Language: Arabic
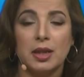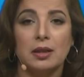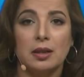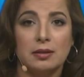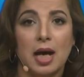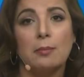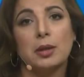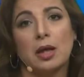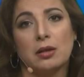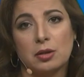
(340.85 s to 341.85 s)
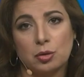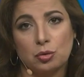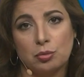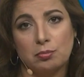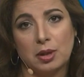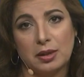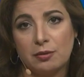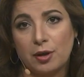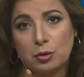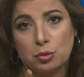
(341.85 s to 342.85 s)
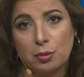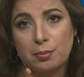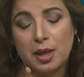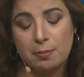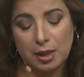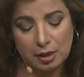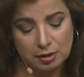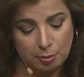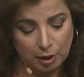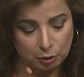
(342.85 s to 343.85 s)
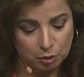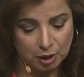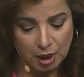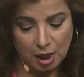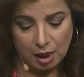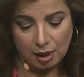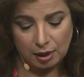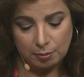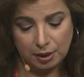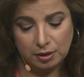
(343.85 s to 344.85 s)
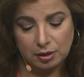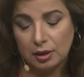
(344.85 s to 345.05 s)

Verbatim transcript: الدعم اللي حضراتكم دفعتوه ربنا يبارك طبعا كل اللي بيخد...